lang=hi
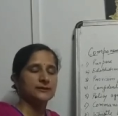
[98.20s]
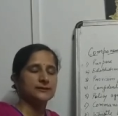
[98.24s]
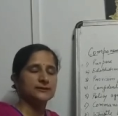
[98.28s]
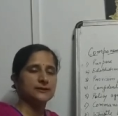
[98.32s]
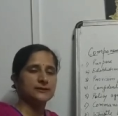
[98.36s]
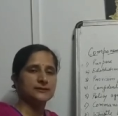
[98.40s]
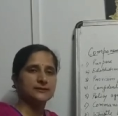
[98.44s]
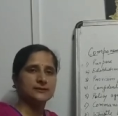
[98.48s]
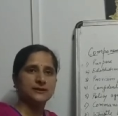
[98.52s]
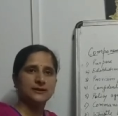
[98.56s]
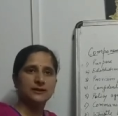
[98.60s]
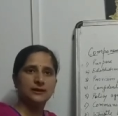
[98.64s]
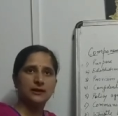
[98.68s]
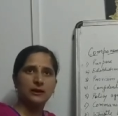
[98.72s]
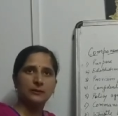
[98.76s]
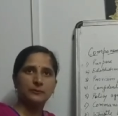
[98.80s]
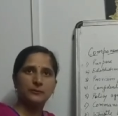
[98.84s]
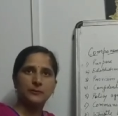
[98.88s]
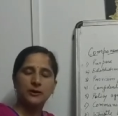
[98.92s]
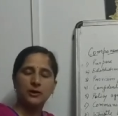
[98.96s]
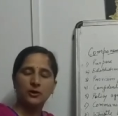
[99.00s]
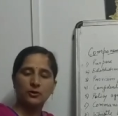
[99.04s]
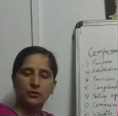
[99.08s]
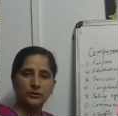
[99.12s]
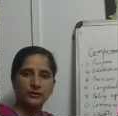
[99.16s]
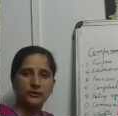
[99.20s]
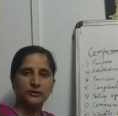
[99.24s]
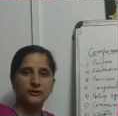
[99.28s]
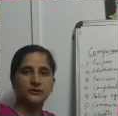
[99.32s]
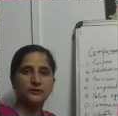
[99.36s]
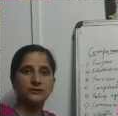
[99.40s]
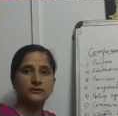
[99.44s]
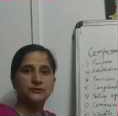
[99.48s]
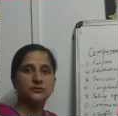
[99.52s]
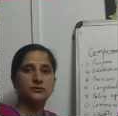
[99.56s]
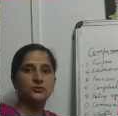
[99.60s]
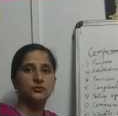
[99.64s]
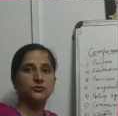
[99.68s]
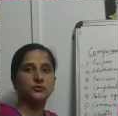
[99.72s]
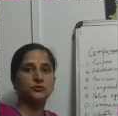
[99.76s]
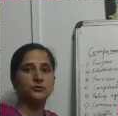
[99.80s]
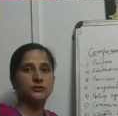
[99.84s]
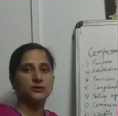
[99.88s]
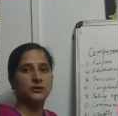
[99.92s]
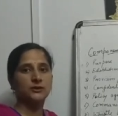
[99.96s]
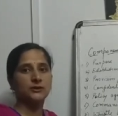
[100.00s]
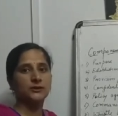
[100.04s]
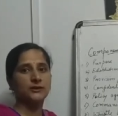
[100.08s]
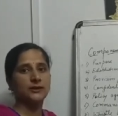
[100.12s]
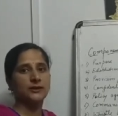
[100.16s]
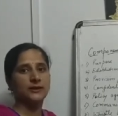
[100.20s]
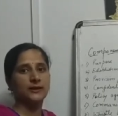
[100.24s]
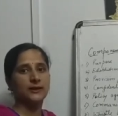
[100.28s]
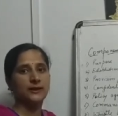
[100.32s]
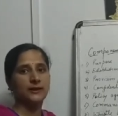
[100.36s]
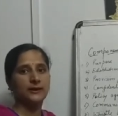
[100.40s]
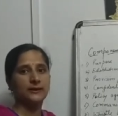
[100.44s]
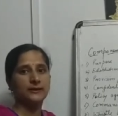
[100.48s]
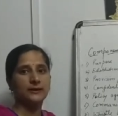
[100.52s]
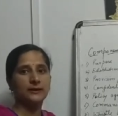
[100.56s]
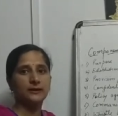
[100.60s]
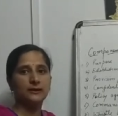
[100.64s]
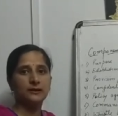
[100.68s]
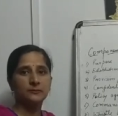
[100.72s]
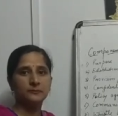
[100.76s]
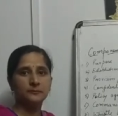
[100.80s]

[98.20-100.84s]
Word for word: जैसे आपका ऑडिटर्स हो सकते हैं या